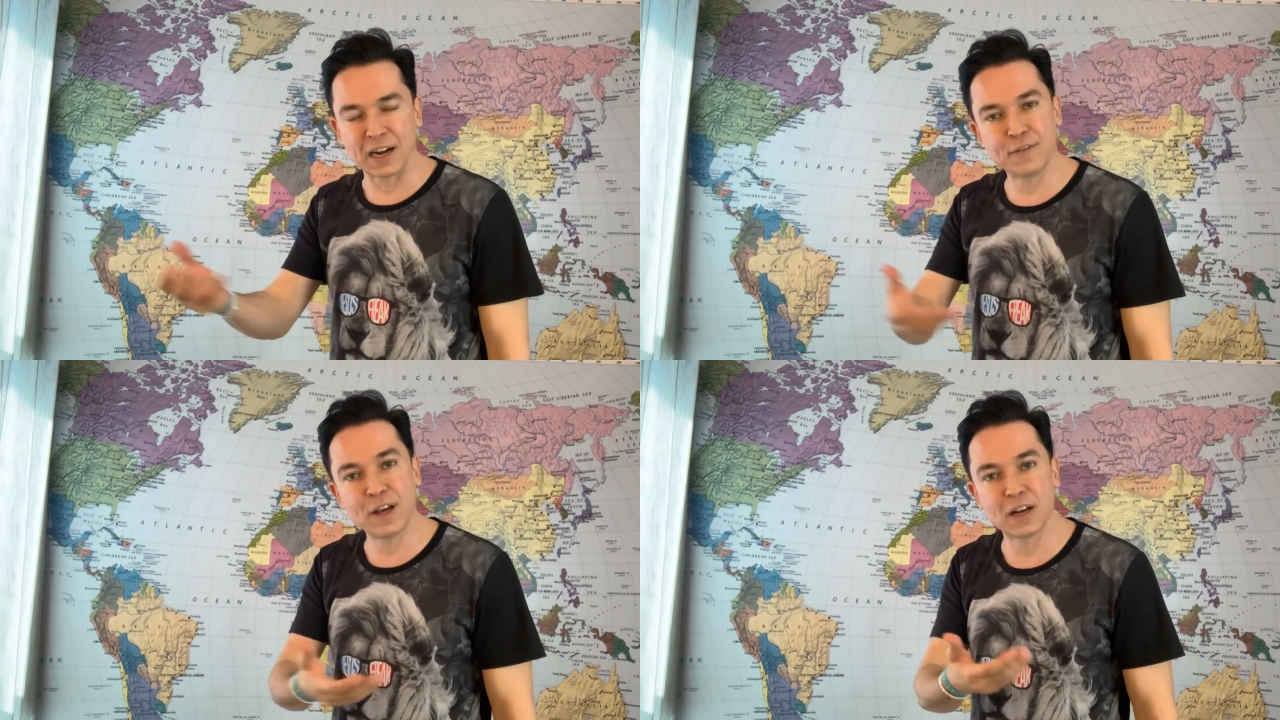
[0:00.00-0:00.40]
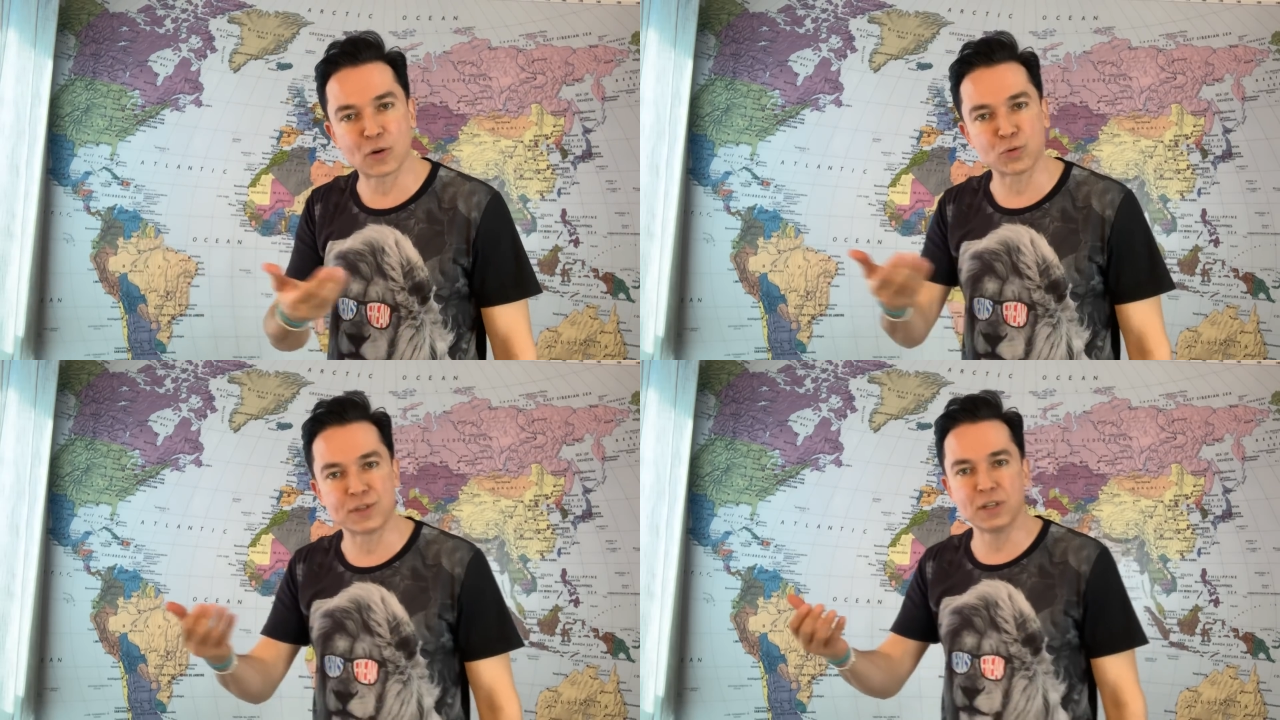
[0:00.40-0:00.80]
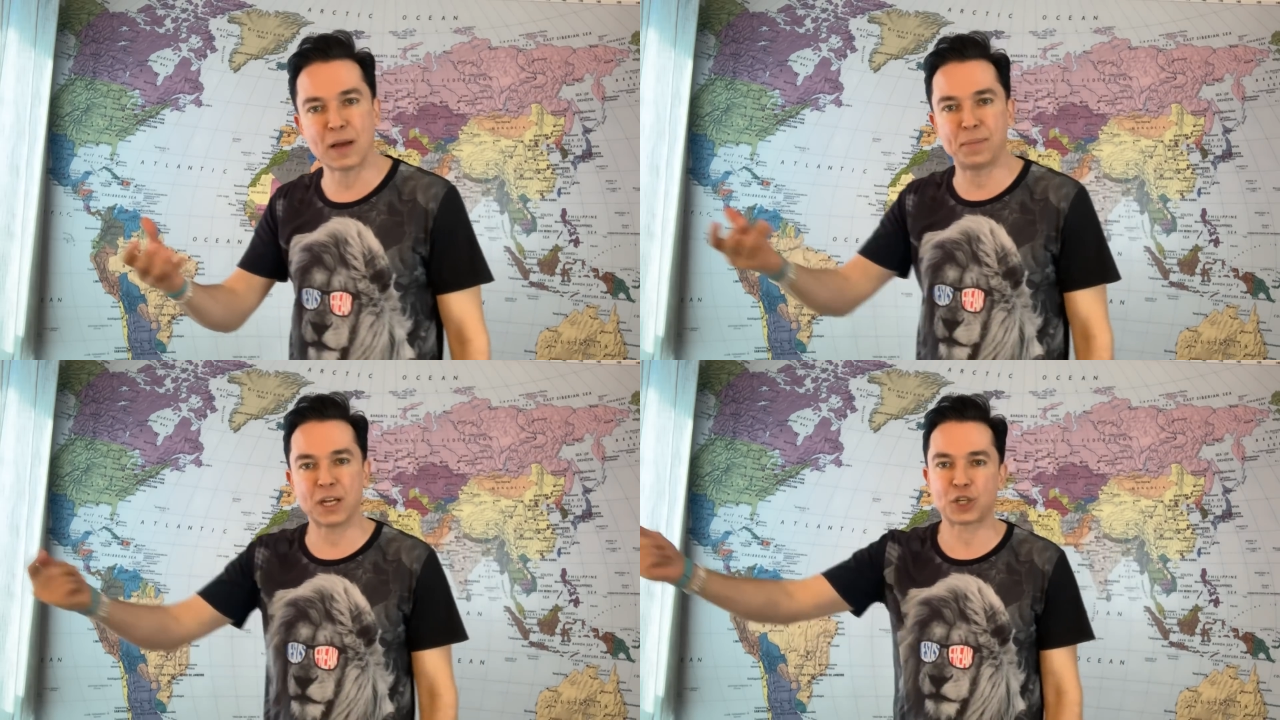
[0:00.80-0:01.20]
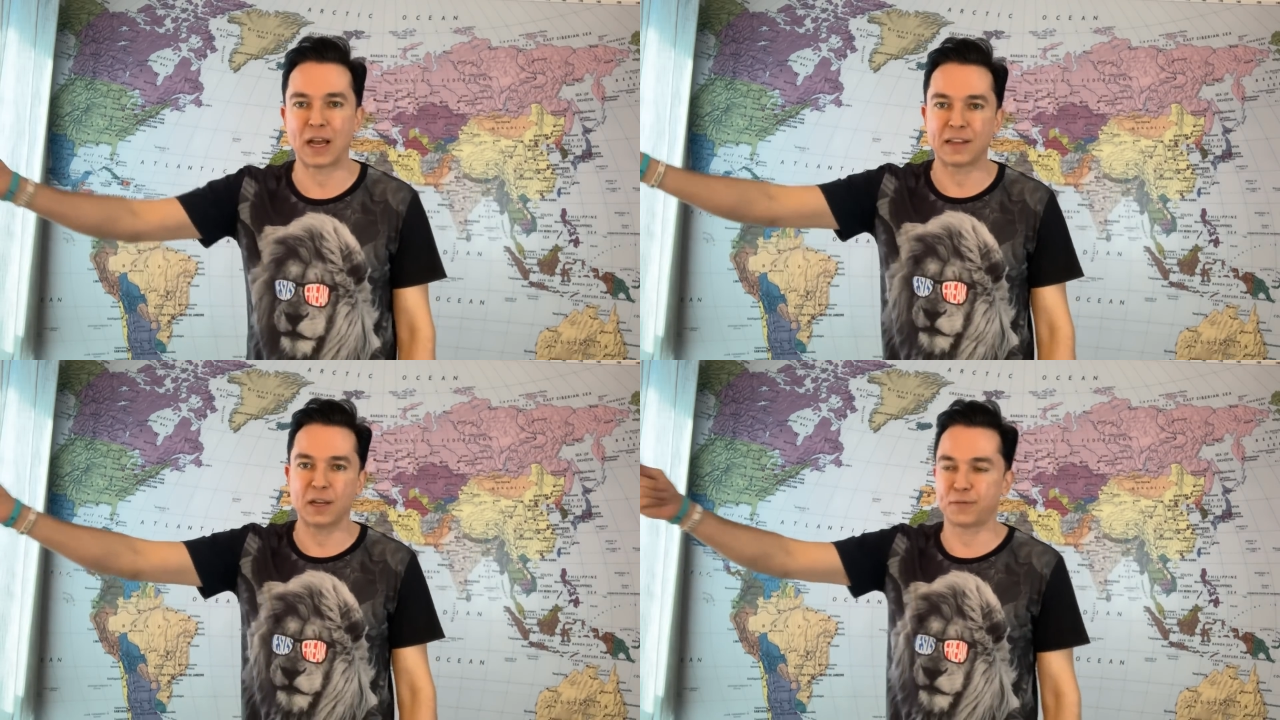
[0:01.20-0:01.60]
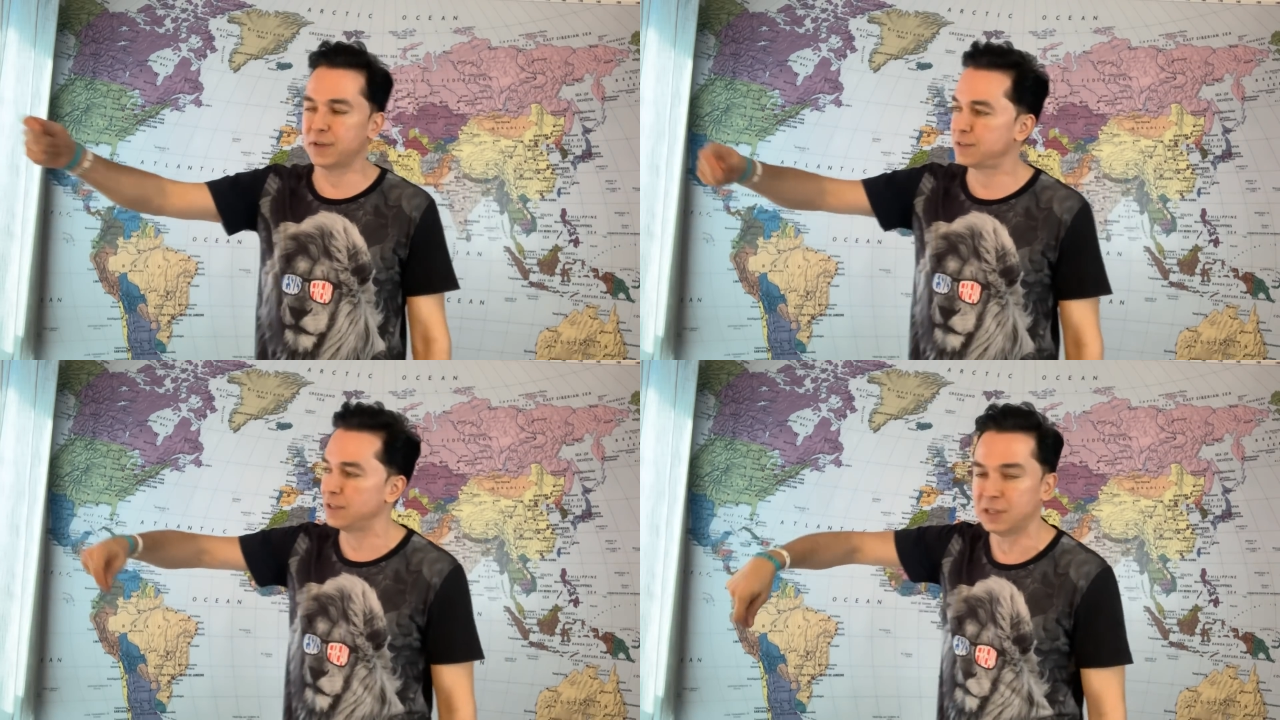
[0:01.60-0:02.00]
levei ele na cozinha, abri a geladeira e
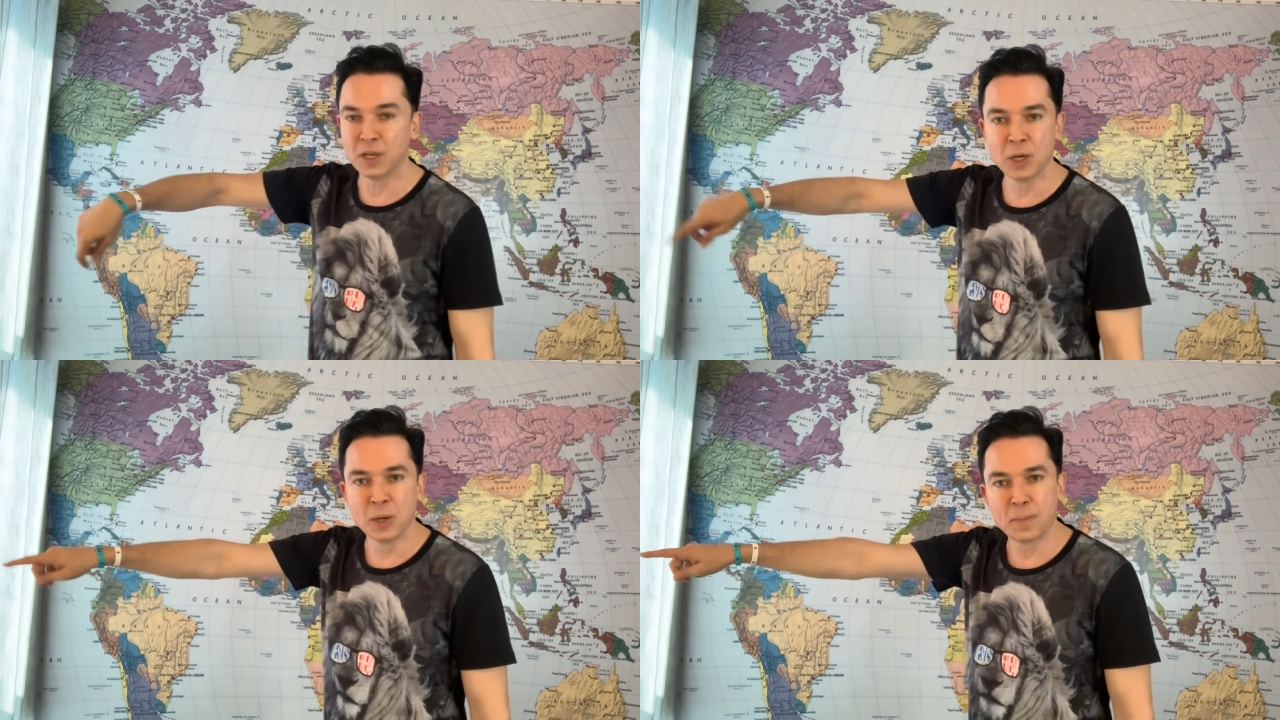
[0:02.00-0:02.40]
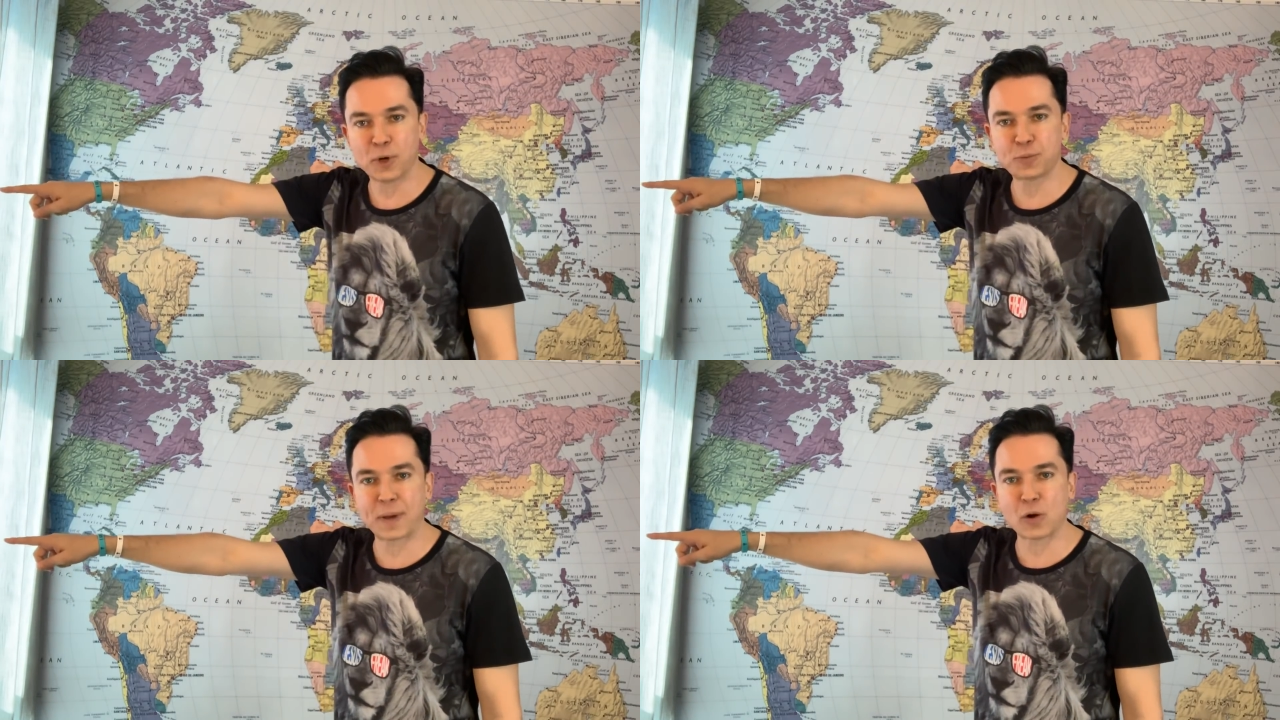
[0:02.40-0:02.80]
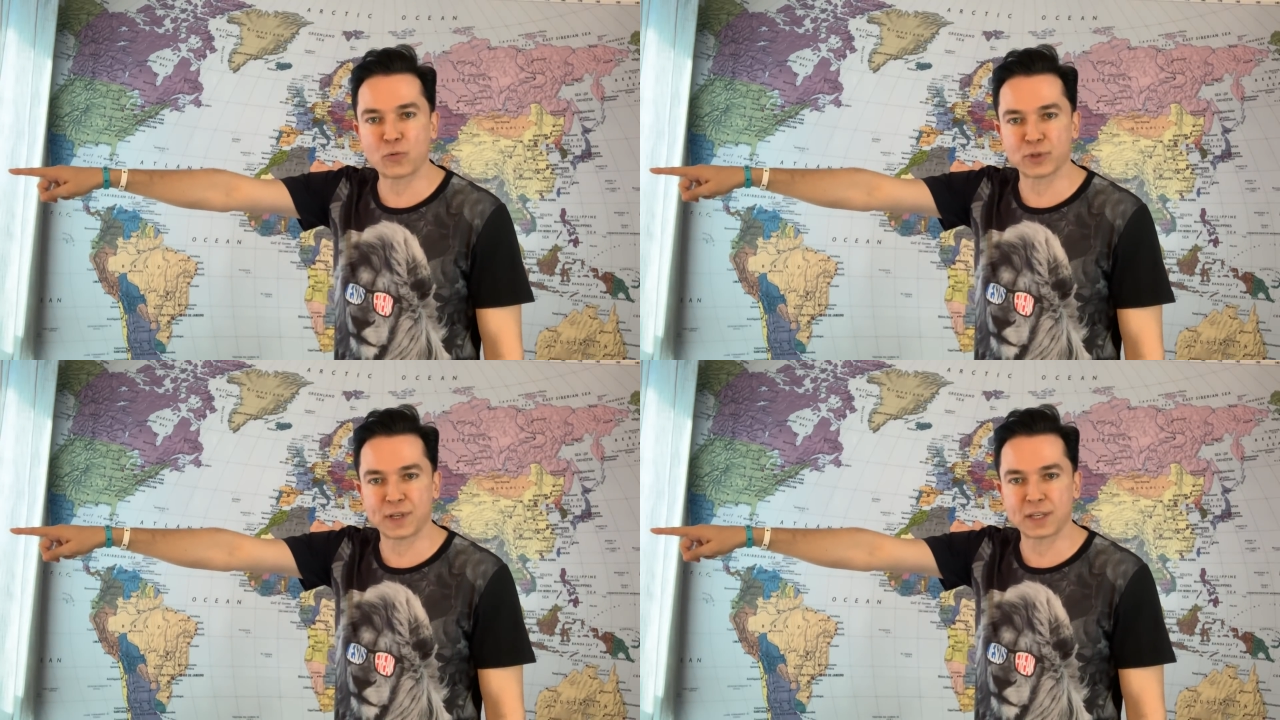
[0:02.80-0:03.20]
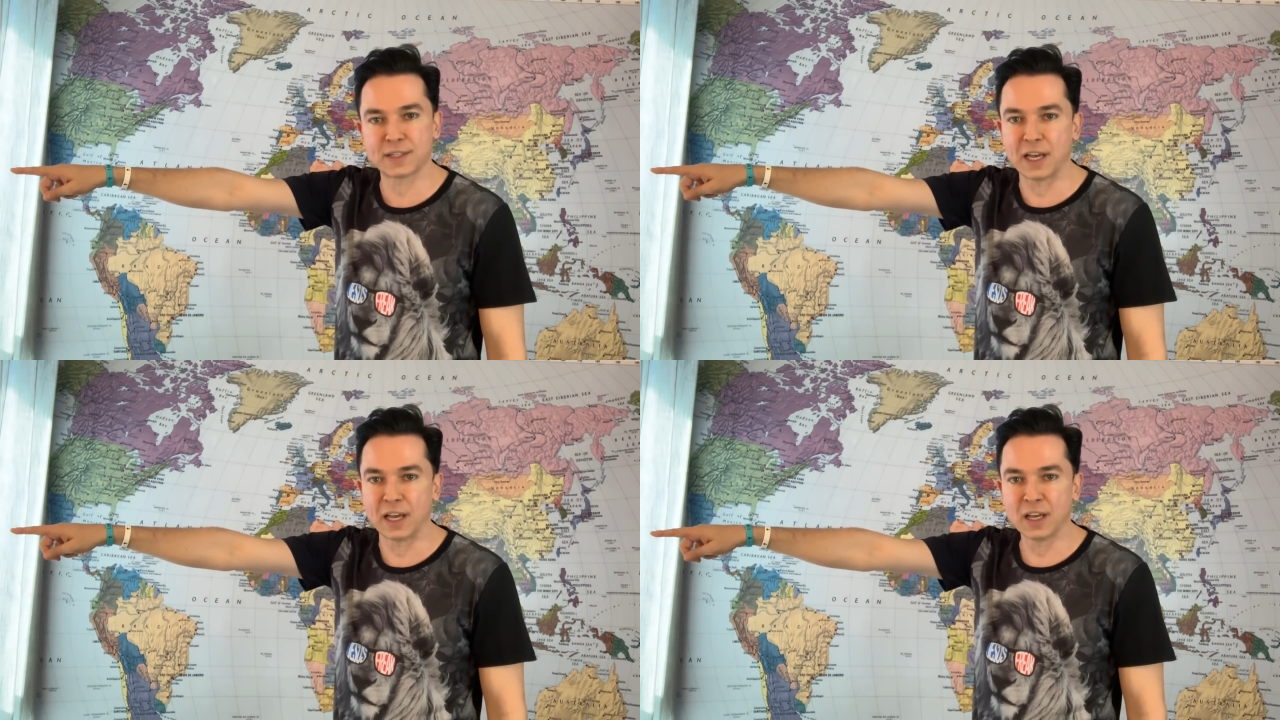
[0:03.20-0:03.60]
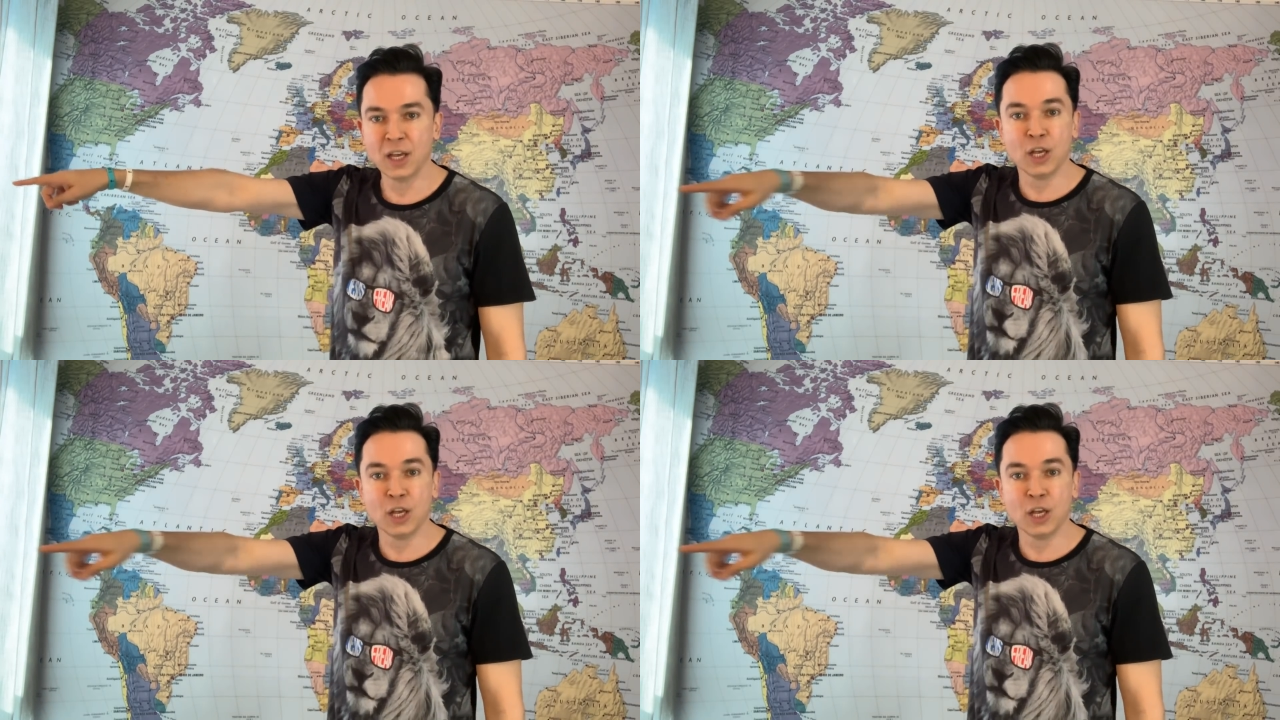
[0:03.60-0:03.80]
falei assim: pode pegar o que você quiser.